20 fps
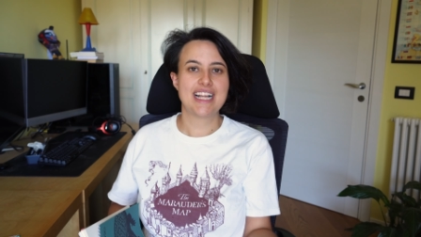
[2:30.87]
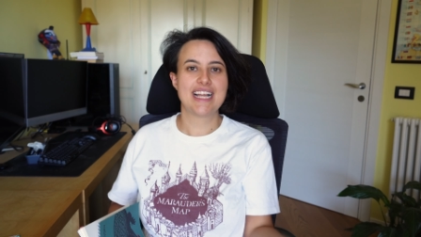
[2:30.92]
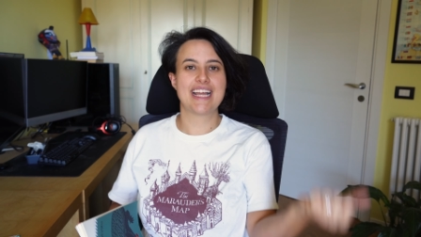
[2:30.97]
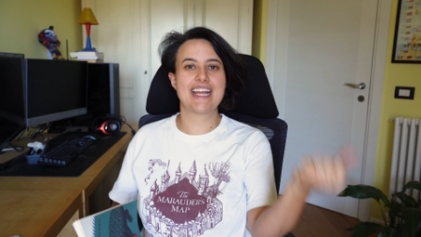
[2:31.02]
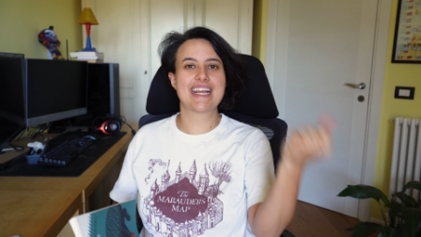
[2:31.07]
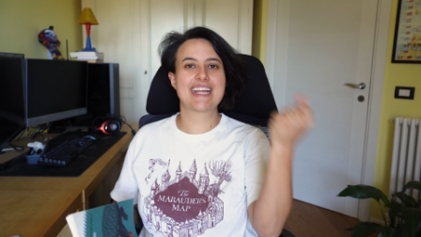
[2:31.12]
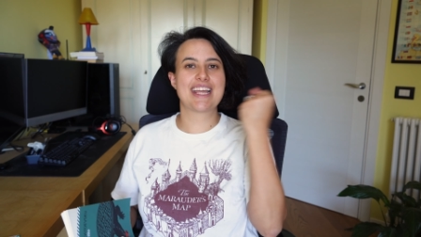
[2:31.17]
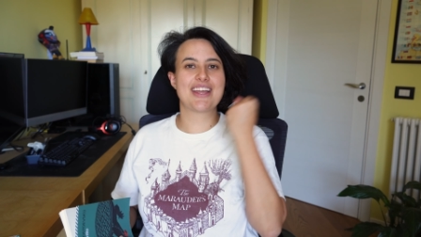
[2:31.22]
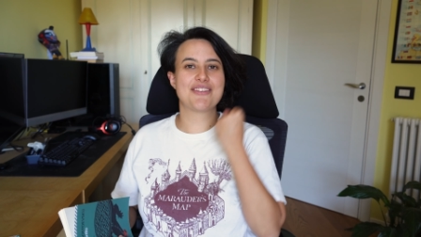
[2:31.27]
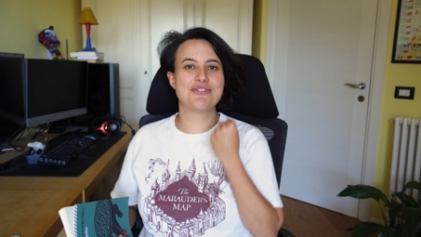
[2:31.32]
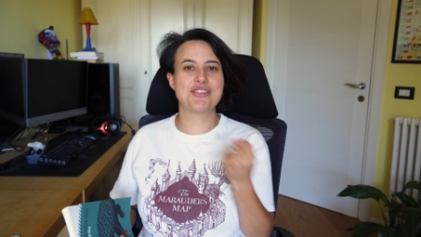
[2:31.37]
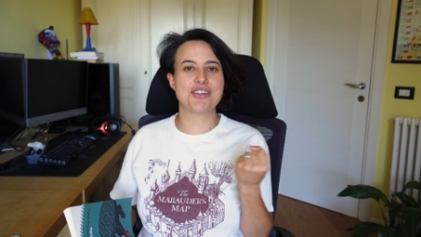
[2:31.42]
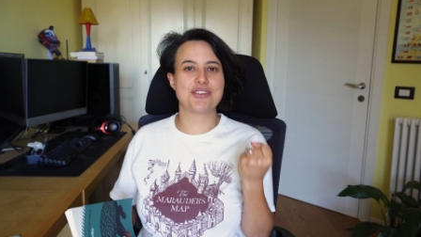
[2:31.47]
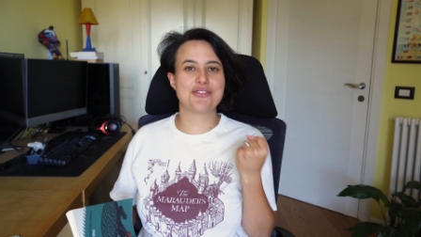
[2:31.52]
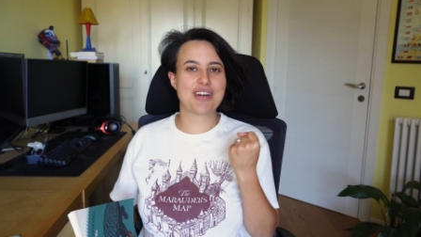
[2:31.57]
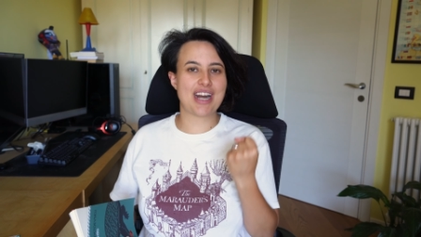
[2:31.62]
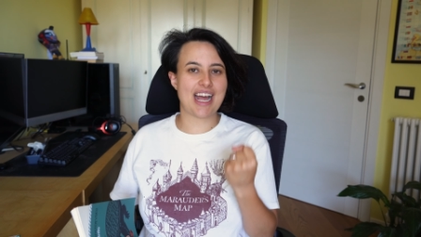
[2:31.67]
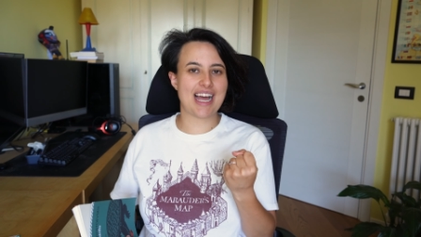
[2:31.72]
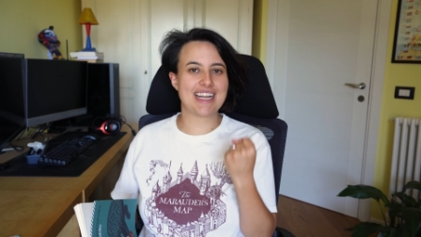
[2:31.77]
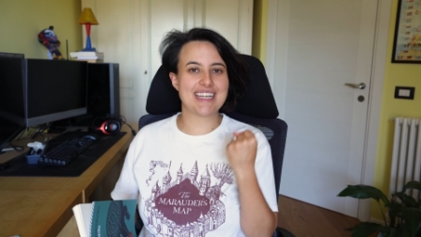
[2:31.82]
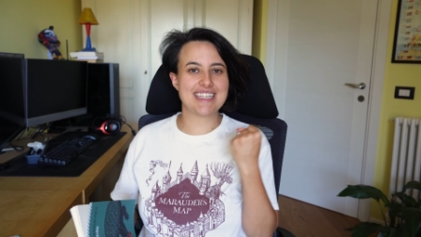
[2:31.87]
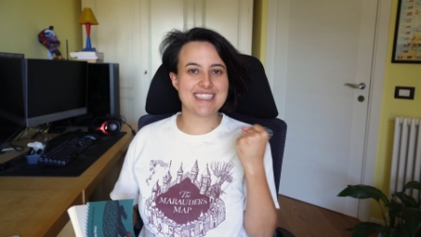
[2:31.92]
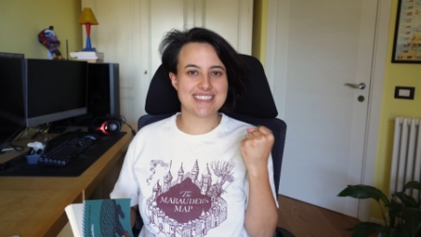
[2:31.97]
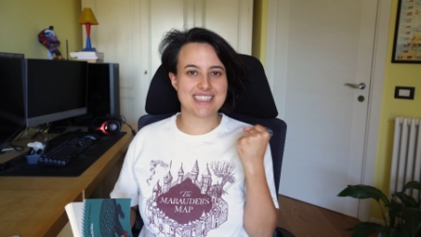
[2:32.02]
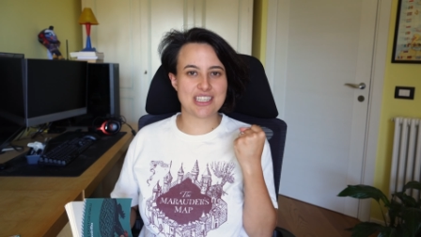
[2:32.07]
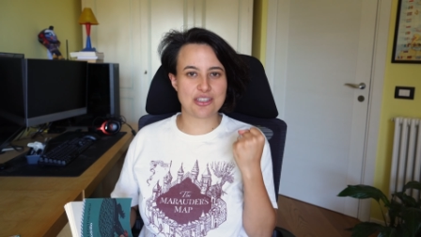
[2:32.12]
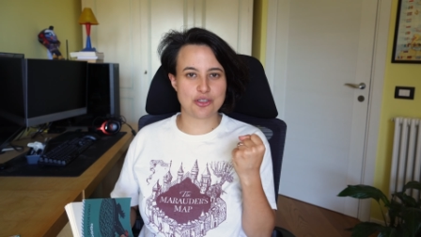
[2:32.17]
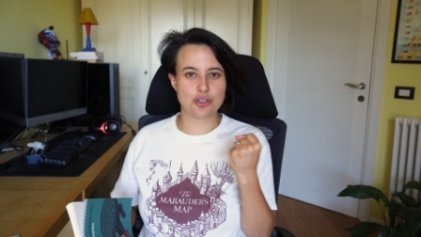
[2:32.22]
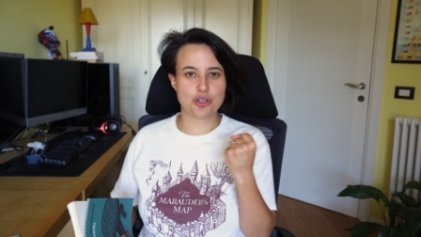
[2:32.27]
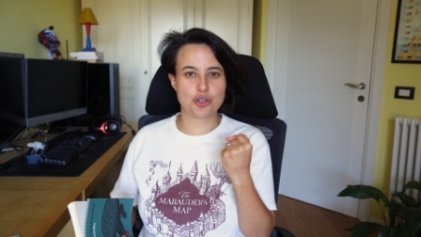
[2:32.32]
e che vivrà
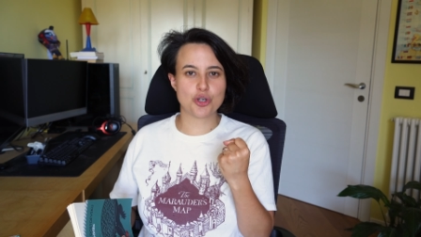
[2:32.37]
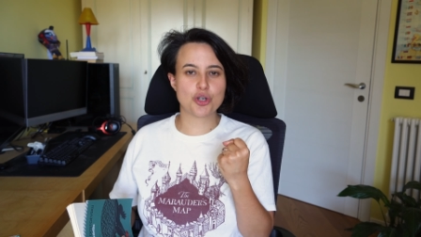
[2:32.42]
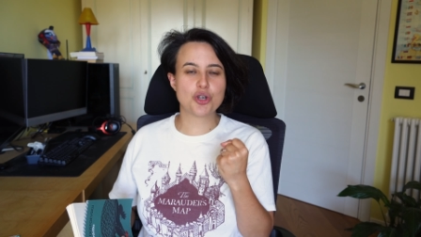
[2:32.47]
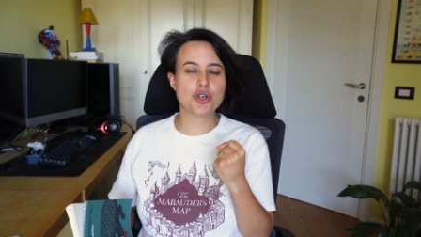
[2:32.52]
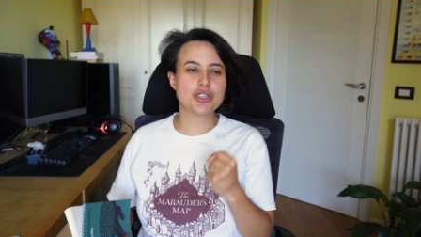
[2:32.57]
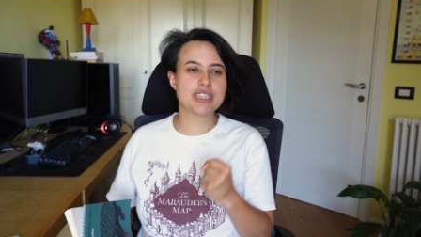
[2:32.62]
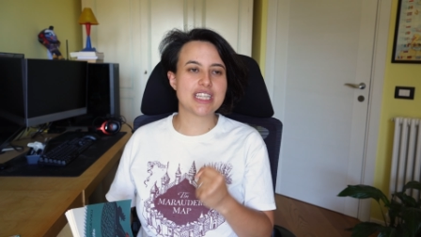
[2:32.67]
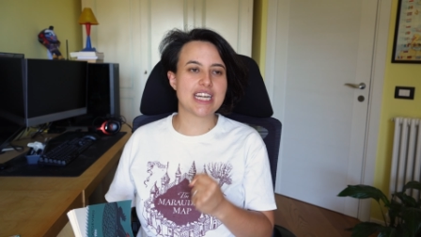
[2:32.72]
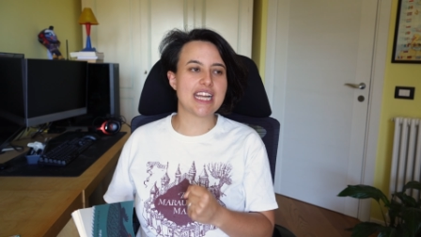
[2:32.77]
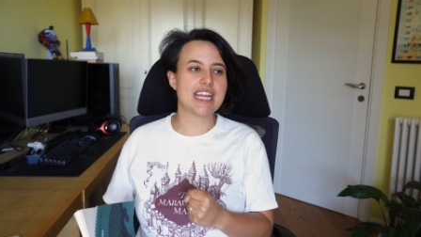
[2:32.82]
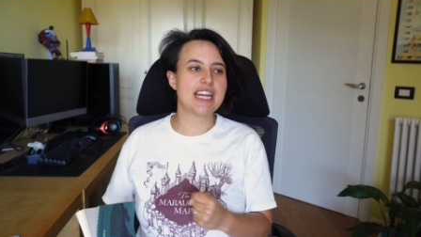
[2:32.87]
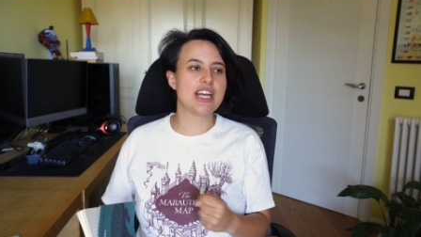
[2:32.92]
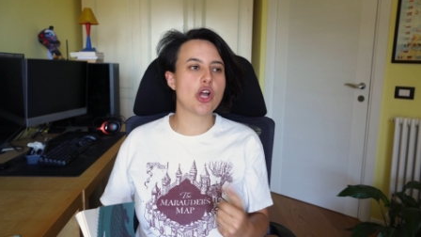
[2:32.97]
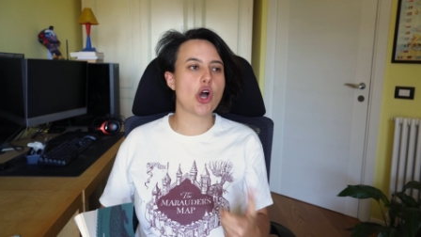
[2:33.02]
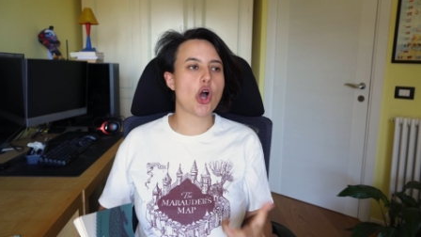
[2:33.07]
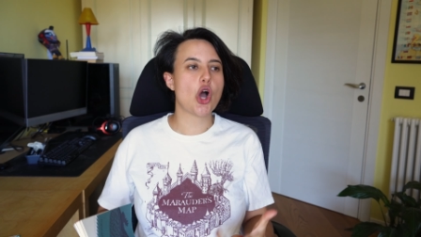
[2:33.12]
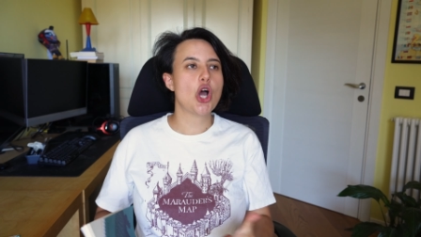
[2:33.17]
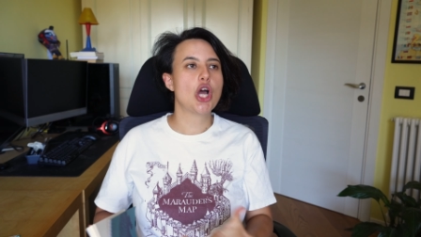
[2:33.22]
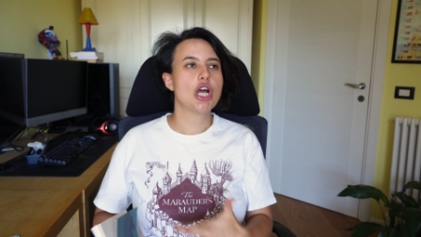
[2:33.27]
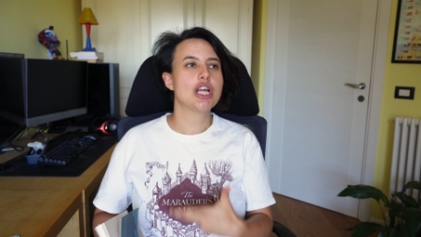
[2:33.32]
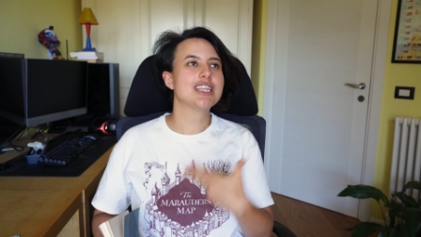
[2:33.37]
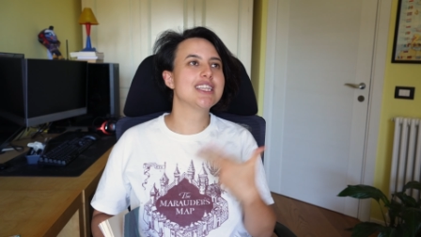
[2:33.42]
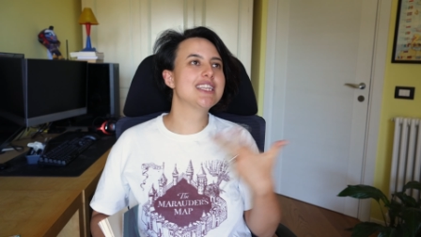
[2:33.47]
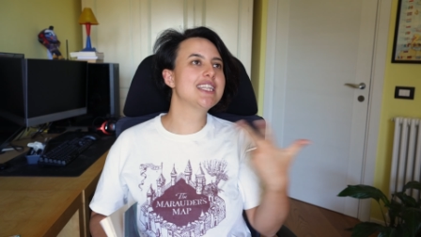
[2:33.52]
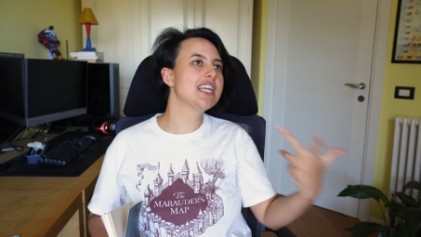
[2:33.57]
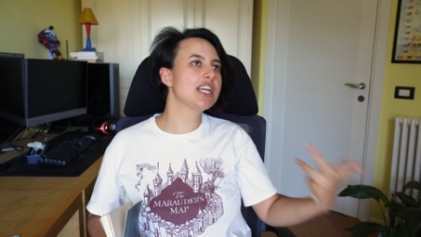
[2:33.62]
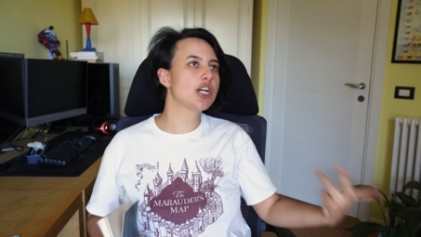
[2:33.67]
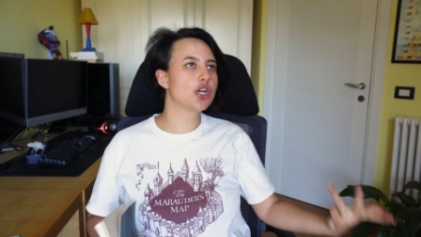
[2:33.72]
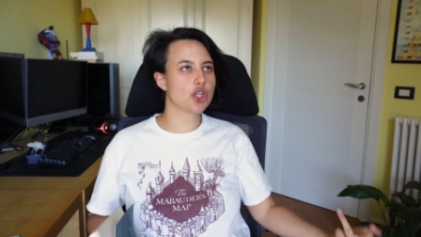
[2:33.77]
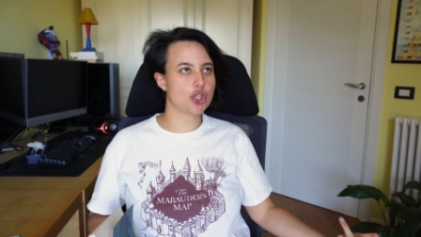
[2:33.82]
all'interno del coccodrillo
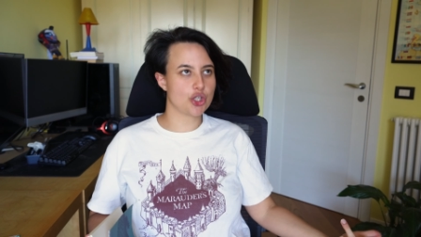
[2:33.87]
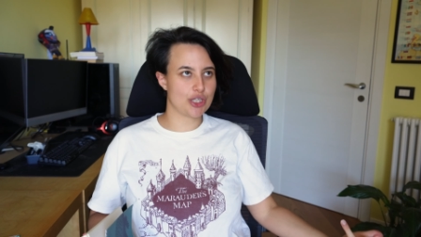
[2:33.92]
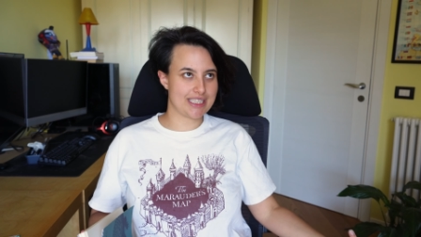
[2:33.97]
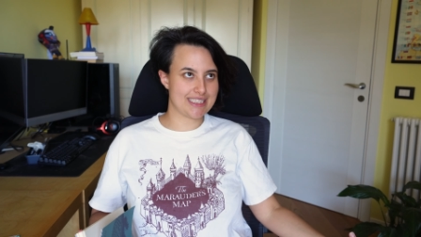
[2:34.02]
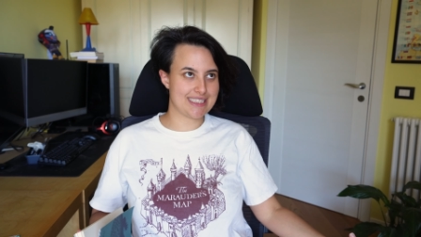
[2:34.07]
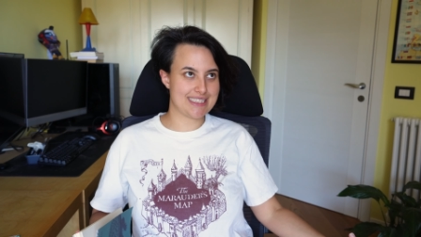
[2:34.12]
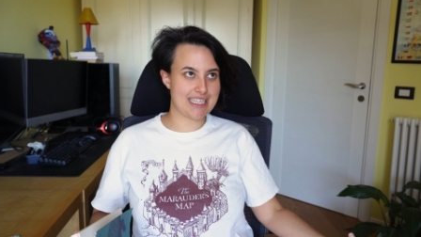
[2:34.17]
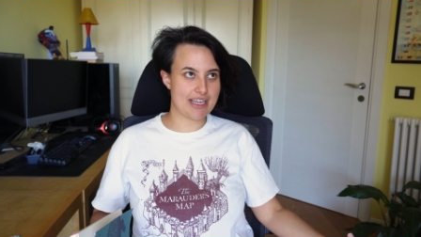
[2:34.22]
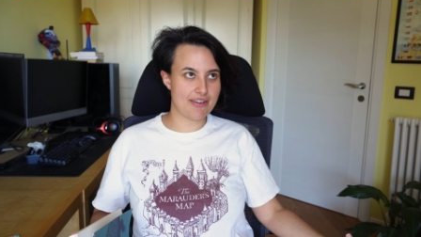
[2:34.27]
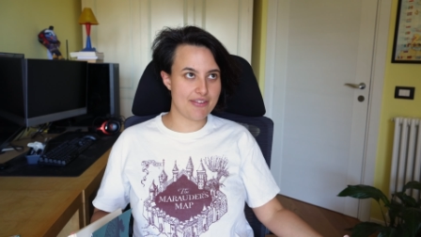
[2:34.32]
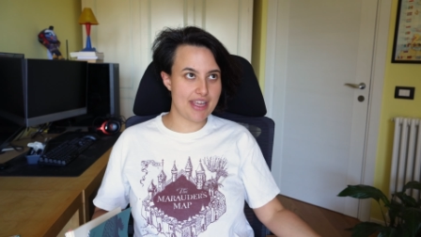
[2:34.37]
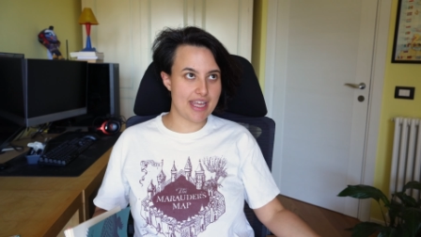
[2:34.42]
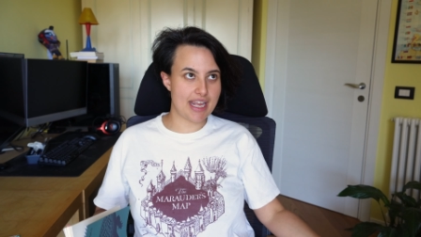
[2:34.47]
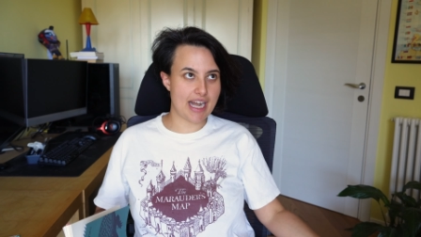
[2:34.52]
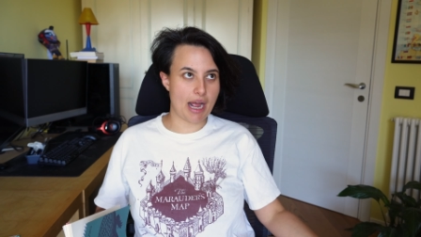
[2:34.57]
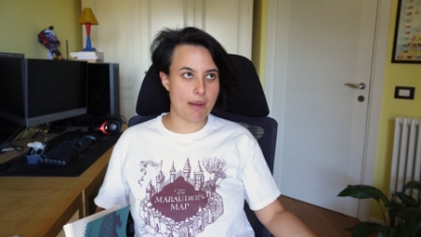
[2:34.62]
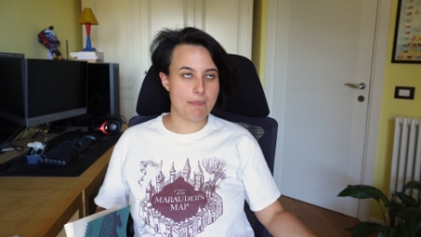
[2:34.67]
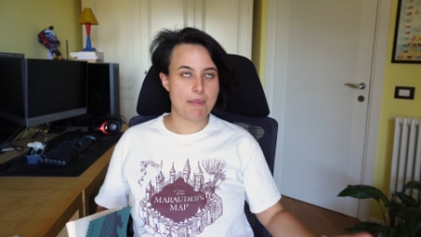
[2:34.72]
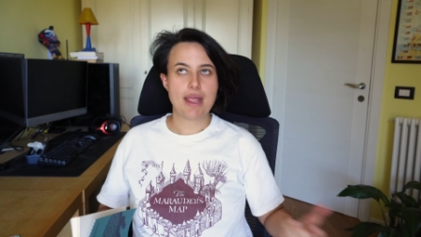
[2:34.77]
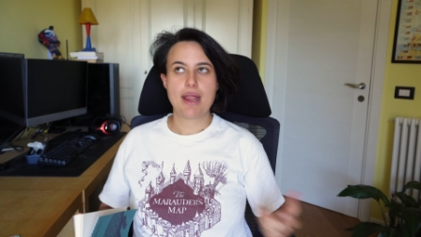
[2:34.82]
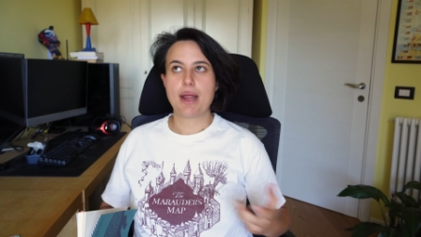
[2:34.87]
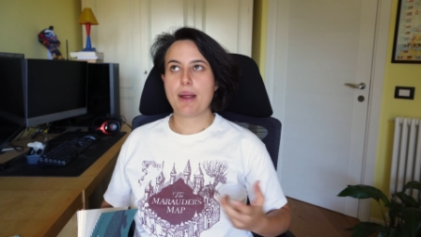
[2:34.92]
dicono che sia vera,